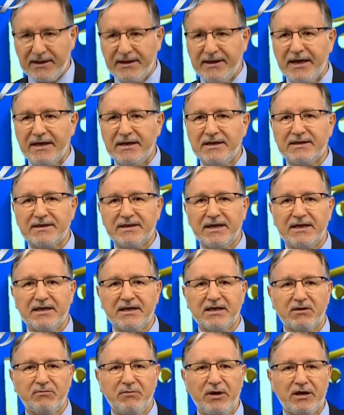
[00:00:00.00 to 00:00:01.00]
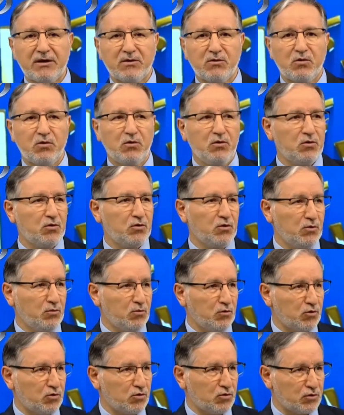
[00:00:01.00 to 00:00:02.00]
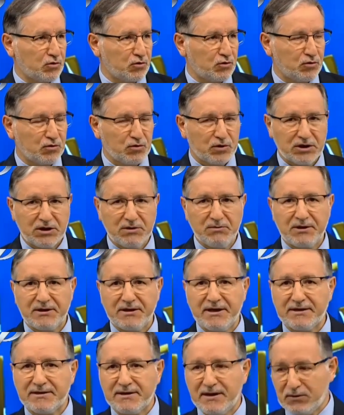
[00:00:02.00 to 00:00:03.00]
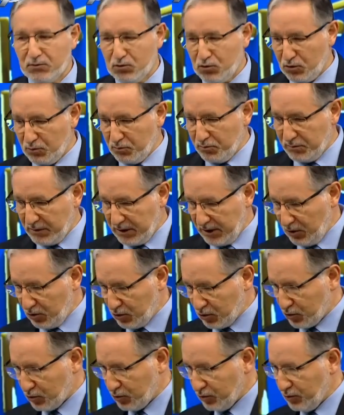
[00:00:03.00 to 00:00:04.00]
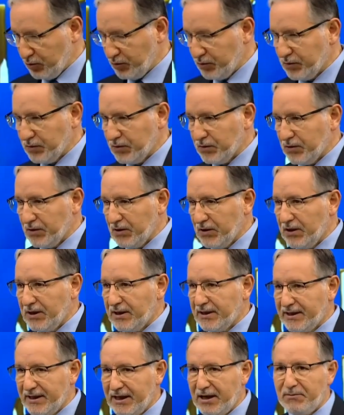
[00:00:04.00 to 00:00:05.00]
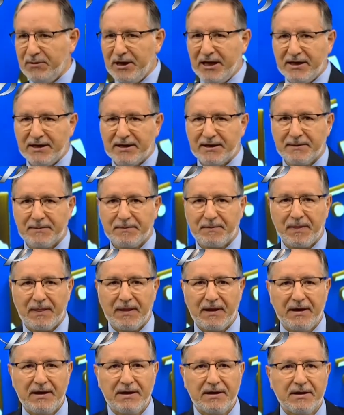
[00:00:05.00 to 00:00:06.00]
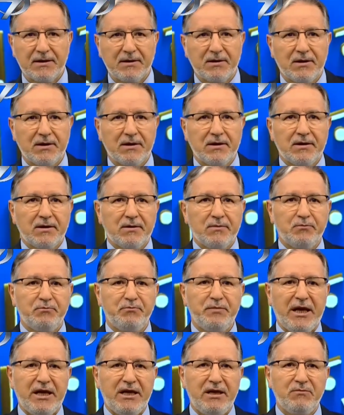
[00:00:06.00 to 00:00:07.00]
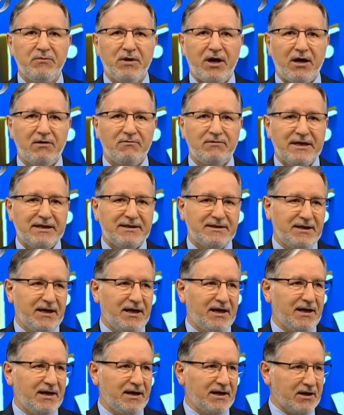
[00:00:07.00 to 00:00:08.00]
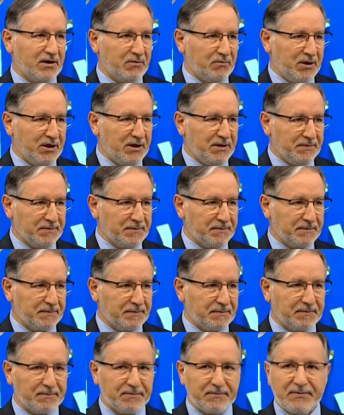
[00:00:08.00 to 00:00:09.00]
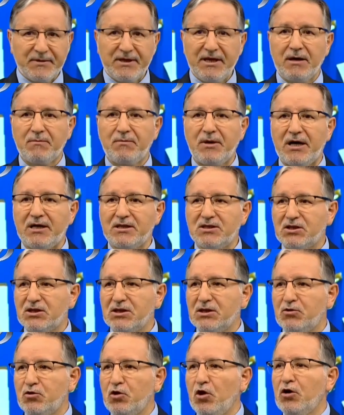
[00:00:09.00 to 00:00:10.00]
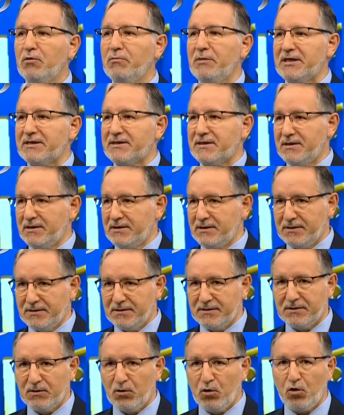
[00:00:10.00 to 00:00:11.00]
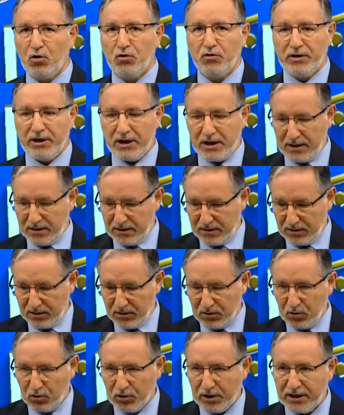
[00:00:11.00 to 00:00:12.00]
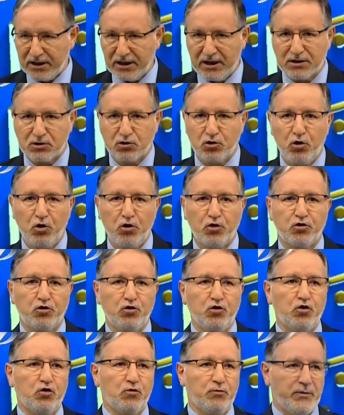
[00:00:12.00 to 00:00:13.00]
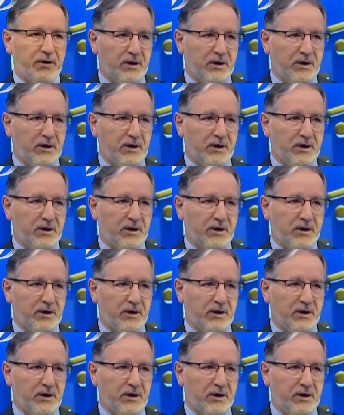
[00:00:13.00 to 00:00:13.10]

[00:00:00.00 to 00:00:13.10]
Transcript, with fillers: denize girmek uygun mudur? Şimdi tesettür mayosu demek benim avret yerlerimi yabancı görmesin. Ondan ona karşı örtüyorum